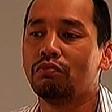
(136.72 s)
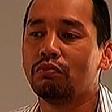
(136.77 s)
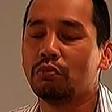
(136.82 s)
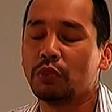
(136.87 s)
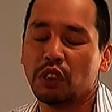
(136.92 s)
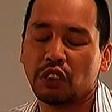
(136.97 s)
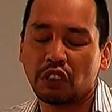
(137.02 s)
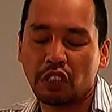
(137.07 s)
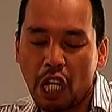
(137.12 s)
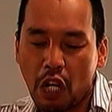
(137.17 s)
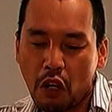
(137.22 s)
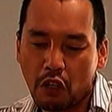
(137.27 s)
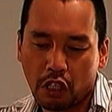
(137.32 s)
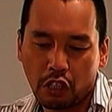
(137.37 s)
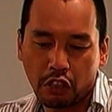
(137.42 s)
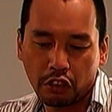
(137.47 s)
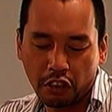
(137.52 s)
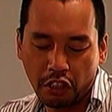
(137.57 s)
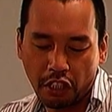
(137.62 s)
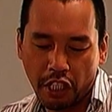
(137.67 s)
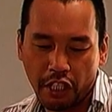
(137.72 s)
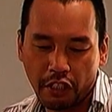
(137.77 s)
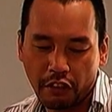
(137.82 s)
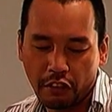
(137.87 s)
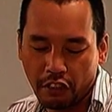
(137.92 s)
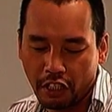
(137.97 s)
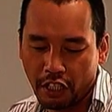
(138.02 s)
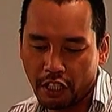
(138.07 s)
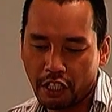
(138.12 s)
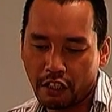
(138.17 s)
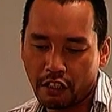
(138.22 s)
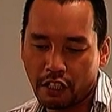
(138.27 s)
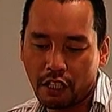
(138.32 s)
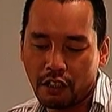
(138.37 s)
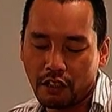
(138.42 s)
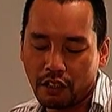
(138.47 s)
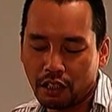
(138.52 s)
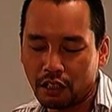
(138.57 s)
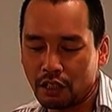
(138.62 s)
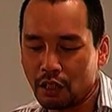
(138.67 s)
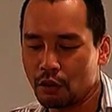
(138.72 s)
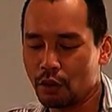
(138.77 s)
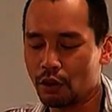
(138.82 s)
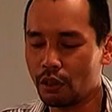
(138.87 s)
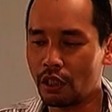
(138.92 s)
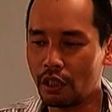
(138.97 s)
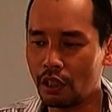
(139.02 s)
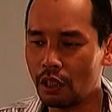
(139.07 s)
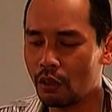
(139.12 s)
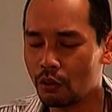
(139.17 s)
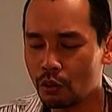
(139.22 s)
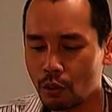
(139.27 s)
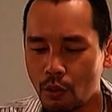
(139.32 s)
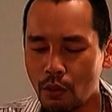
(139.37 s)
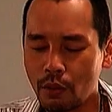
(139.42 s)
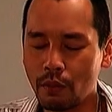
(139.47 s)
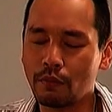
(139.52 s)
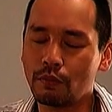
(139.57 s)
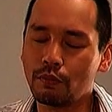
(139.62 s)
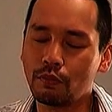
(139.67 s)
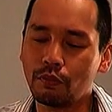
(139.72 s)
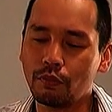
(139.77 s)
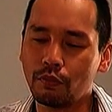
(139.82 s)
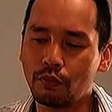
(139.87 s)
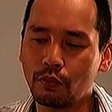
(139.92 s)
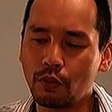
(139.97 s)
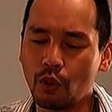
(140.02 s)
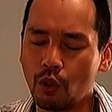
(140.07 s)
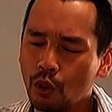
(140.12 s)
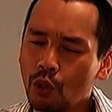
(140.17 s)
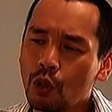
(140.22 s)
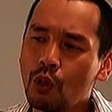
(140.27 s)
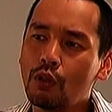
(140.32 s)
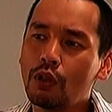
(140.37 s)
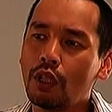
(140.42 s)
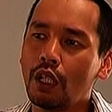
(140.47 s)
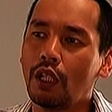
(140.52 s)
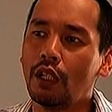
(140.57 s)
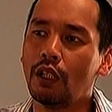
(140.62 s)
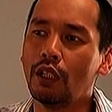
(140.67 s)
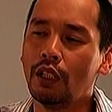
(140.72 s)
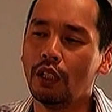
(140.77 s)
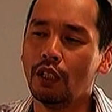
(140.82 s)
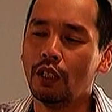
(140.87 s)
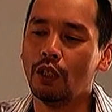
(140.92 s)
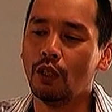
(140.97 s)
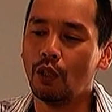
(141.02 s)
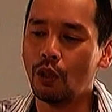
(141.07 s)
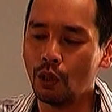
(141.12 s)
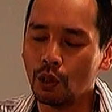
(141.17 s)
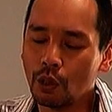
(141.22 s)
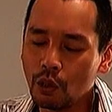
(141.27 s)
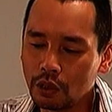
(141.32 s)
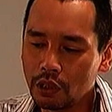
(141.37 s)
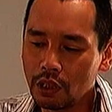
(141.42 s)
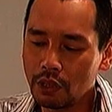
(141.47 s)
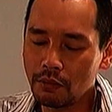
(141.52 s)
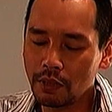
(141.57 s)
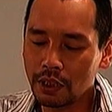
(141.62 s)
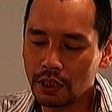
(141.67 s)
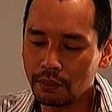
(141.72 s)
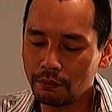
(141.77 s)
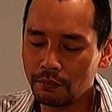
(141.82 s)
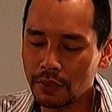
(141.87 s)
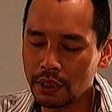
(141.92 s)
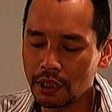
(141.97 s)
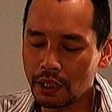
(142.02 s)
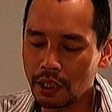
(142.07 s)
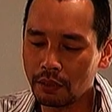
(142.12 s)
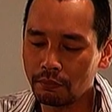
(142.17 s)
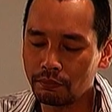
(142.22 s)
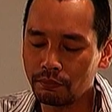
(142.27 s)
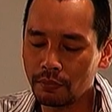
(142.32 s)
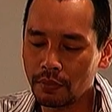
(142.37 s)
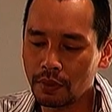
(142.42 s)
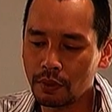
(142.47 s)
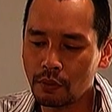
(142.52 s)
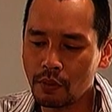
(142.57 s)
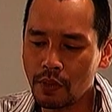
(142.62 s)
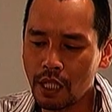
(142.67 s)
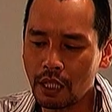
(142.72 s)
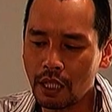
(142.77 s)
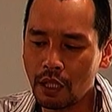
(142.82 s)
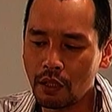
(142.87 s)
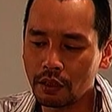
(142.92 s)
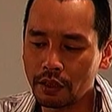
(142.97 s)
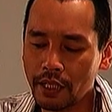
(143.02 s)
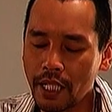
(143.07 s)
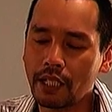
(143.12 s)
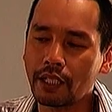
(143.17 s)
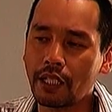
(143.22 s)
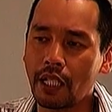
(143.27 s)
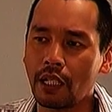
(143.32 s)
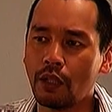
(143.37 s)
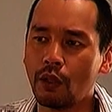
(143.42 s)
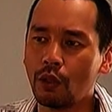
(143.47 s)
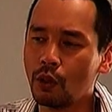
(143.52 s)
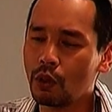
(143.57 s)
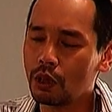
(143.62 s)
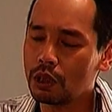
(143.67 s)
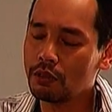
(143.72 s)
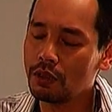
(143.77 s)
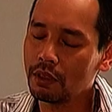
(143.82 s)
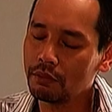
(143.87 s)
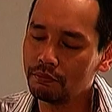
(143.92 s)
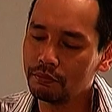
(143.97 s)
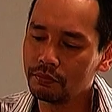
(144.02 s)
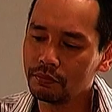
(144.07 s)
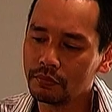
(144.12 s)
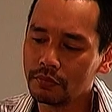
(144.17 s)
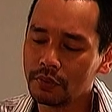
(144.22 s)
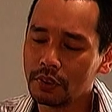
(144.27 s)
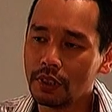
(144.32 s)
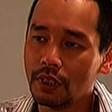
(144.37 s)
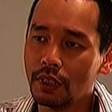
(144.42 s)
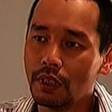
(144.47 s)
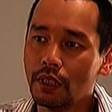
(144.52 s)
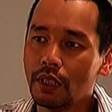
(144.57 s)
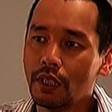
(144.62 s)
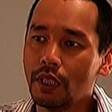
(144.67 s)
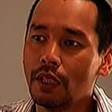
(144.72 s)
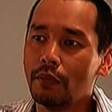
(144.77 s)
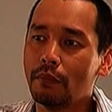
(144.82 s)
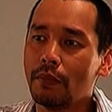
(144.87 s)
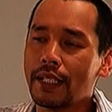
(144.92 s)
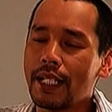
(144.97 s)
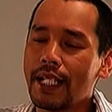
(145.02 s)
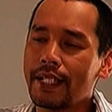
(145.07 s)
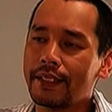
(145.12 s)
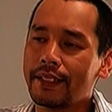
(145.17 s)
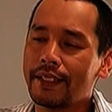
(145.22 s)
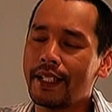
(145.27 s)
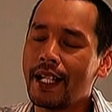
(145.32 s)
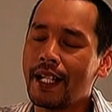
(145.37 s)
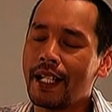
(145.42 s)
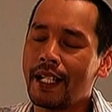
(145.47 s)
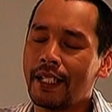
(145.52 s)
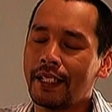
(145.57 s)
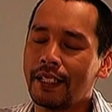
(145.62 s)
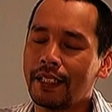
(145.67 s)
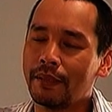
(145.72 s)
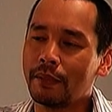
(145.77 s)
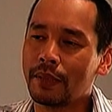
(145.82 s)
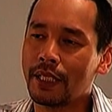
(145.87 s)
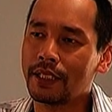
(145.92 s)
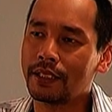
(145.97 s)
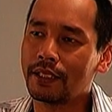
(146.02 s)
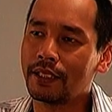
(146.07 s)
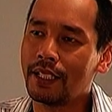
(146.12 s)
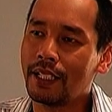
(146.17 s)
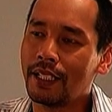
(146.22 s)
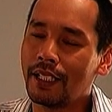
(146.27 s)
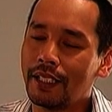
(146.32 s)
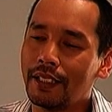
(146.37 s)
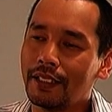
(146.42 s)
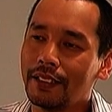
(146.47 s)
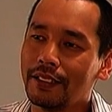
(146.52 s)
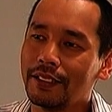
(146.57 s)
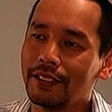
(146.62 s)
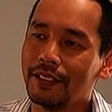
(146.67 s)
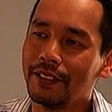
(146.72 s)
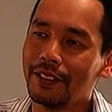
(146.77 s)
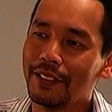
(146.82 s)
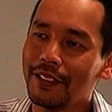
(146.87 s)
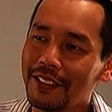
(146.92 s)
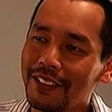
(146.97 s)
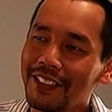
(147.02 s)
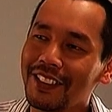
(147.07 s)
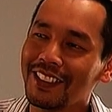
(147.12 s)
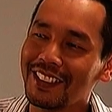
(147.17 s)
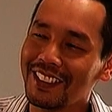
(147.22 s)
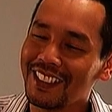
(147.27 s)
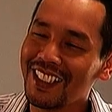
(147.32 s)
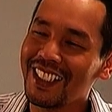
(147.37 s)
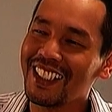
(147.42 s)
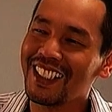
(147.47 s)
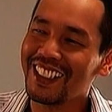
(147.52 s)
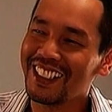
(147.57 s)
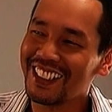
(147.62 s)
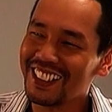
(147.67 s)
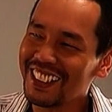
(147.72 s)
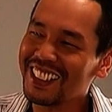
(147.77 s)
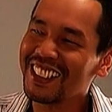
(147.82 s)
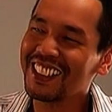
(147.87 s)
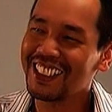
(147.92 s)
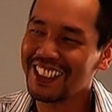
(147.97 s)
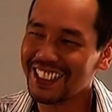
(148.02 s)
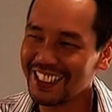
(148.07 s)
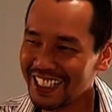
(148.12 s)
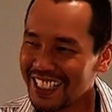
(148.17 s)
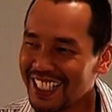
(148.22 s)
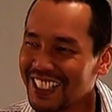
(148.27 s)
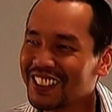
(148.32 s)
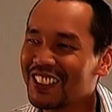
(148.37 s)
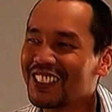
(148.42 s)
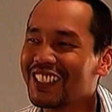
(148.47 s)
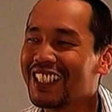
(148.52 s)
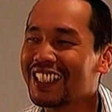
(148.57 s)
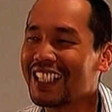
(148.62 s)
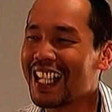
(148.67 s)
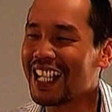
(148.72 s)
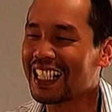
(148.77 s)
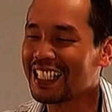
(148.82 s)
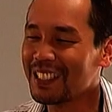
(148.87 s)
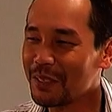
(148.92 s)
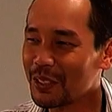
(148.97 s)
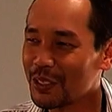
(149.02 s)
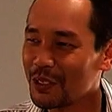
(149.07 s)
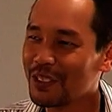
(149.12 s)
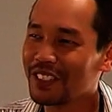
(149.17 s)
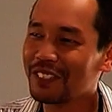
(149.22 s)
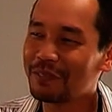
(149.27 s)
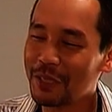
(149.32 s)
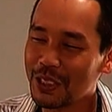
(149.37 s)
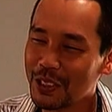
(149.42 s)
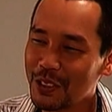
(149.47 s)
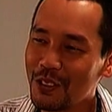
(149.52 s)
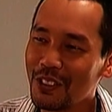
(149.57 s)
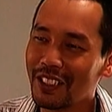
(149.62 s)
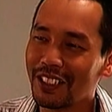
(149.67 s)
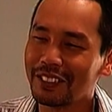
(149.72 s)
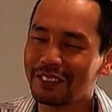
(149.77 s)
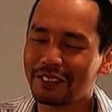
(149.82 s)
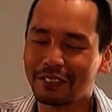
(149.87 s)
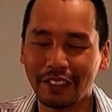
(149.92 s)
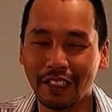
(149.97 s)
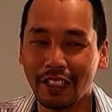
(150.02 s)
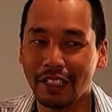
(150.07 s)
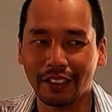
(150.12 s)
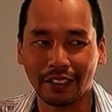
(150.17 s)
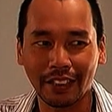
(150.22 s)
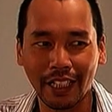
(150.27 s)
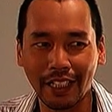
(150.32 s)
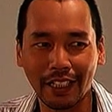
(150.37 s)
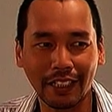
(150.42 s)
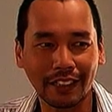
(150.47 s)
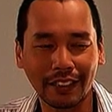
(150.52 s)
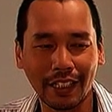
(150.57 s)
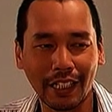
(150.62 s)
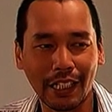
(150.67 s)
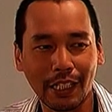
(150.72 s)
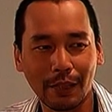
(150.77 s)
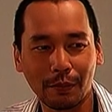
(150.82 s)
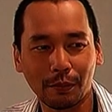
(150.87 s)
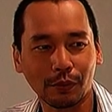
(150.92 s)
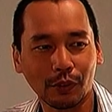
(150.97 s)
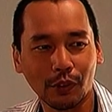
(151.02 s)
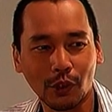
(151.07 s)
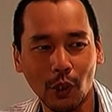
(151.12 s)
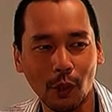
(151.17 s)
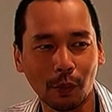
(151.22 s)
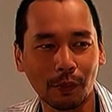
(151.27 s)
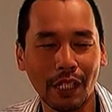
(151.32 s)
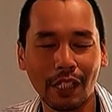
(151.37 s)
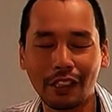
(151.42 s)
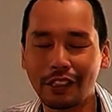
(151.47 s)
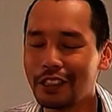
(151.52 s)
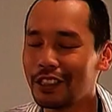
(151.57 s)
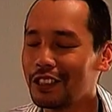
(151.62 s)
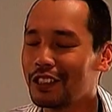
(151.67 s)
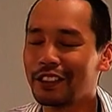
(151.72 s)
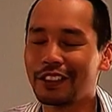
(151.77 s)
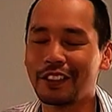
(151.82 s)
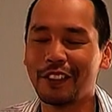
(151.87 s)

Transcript: ผีเข้าแล้วเขาจะเล่นอะไรของเขาเราเห็นเราดูแล้วขนลุกอะขนลุกที่ไม่ใช่ไม่ใช่เพราะว่าเขาแสดงเก่งขนลุกที่ว่ามันน่าเสียดายอ่ะมันน่าเสียดายมันน่าเสียดายไอ้ตรงนี้อยากให้ท่านไปดูไปดูกันแต่แต่สรุปแล้วคือ